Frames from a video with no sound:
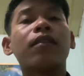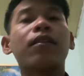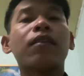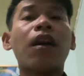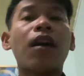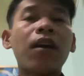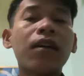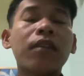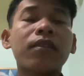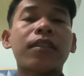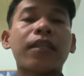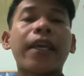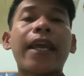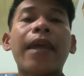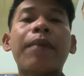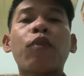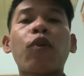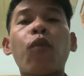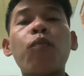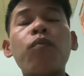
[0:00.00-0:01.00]
đó thì
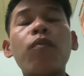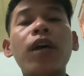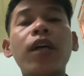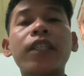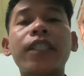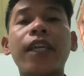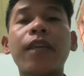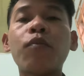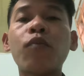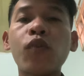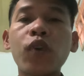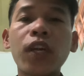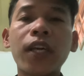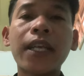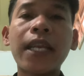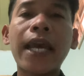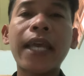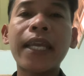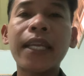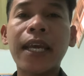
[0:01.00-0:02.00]
em cũng ờ, chỉ muốn lên
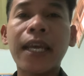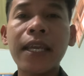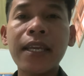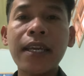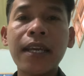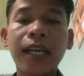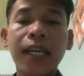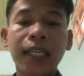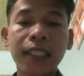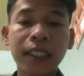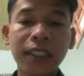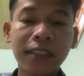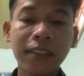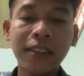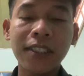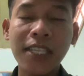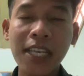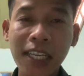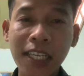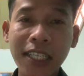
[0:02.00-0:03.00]
đây để ờ,
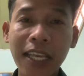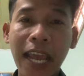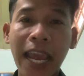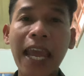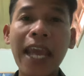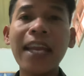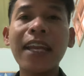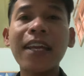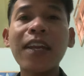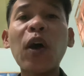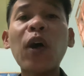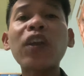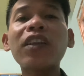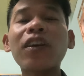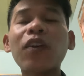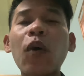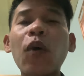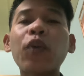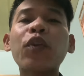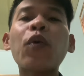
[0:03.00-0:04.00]
chia sẻ để nói cho
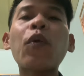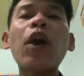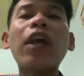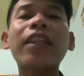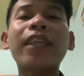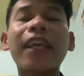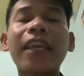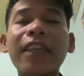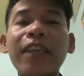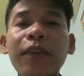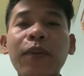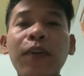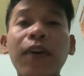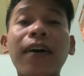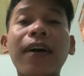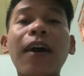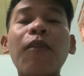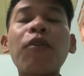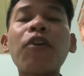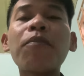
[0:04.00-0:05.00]
cô chú anh chị nhiều
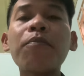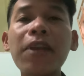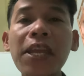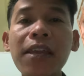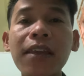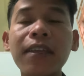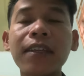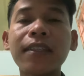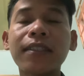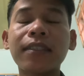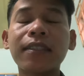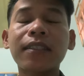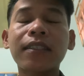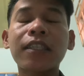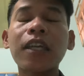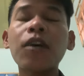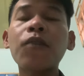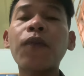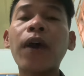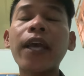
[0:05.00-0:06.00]
người không có biết
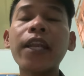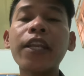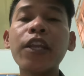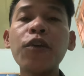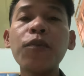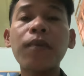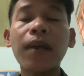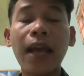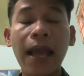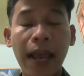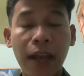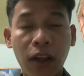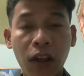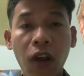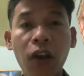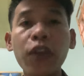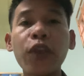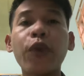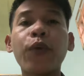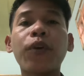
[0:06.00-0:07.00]
chứ không phải nếu
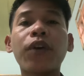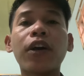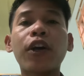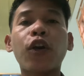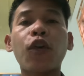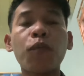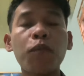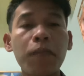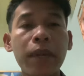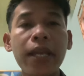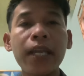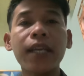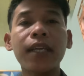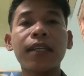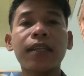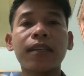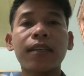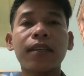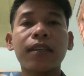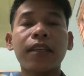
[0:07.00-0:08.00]
có nhiều người cũng biết
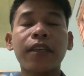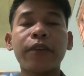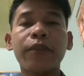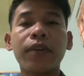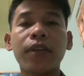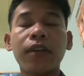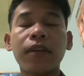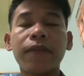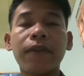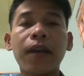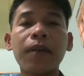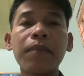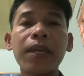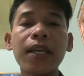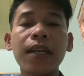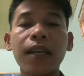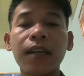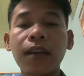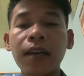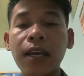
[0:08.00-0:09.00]
nhiều người vẫn
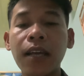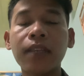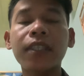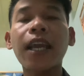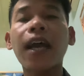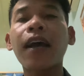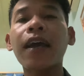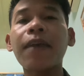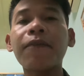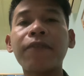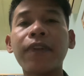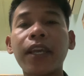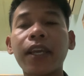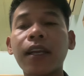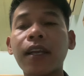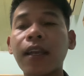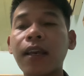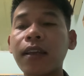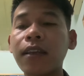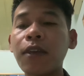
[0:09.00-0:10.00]
biết là nói trời em
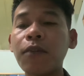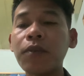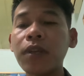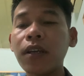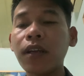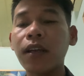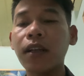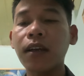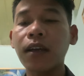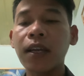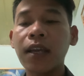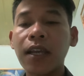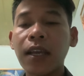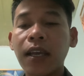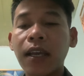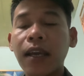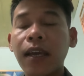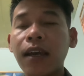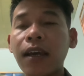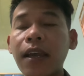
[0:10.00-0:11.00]
việt là giống như là
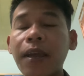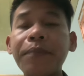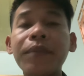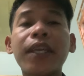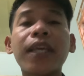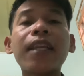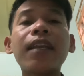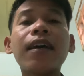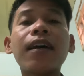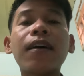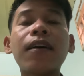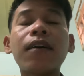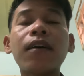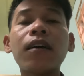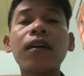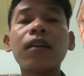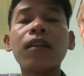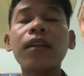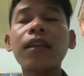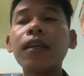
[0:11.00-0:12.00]
à, em chỉ là
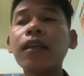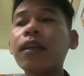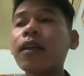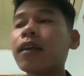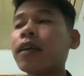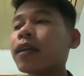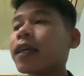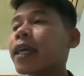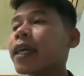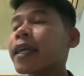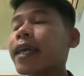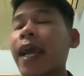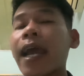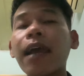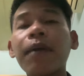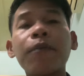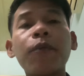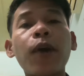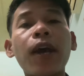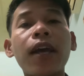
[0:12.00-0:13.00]
lia cái
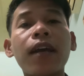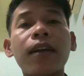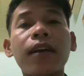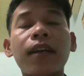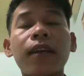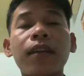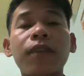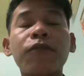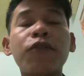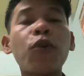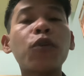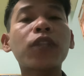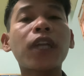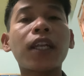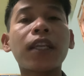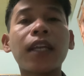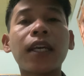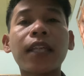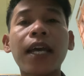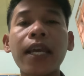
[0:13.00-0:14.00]
cam qua rồi vô
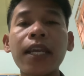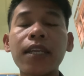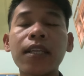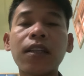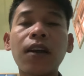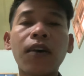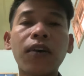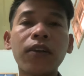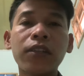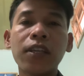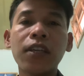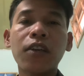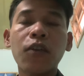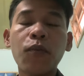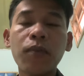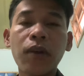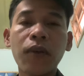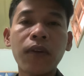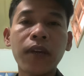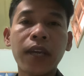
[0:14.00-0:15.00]
tình là thấy gì thôi chứ
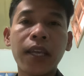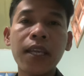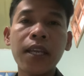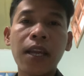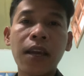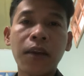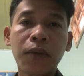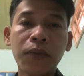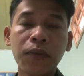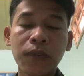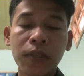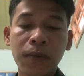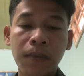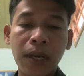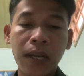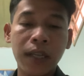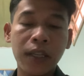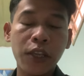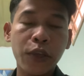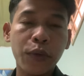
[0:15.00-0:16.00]
cũng đâu có nghĩ gì đâu nhưng
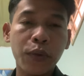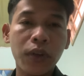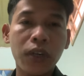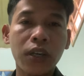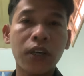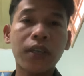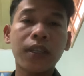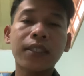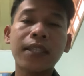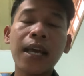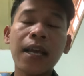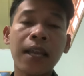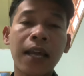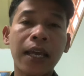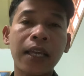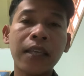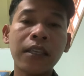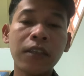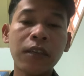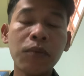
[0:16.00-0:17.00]
mà nhiều người người ta
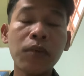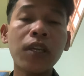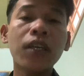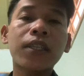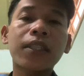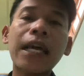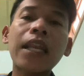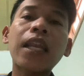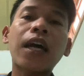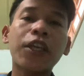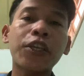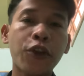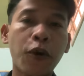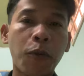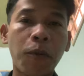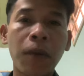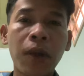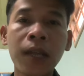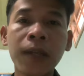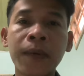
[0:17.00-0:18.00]
lại giống như người ta lợi
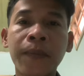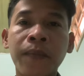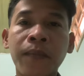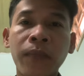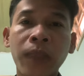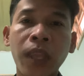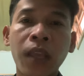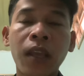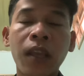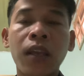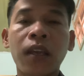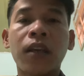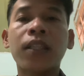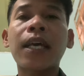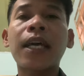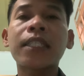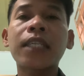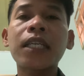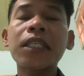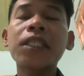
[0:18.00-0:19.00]
dụng á người
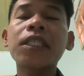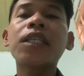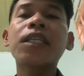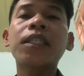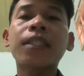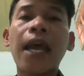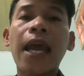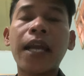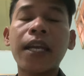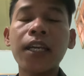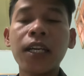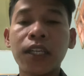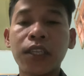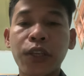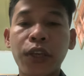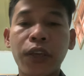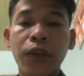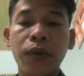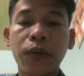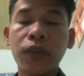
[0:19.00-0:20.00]
ta sẽ xuyên tạc rất là
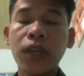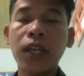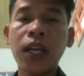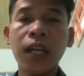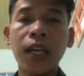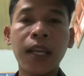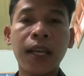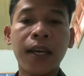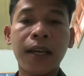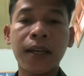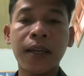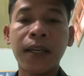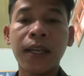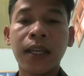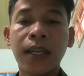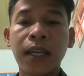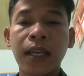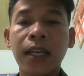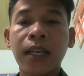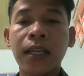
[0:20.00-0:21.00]
nhiều cho nên là
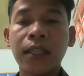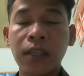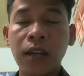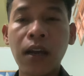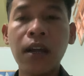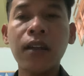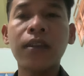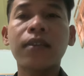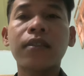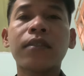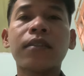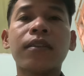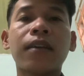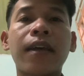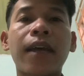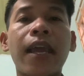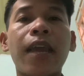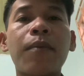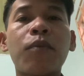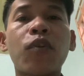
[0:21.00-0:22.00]
đó
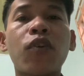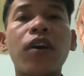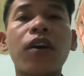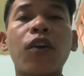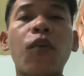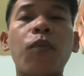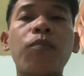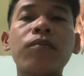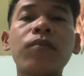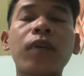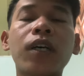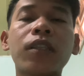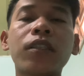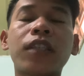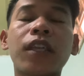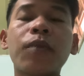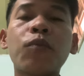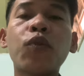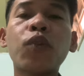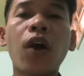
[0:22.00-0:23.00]
em ờ, cũng ờ, chỉ muốn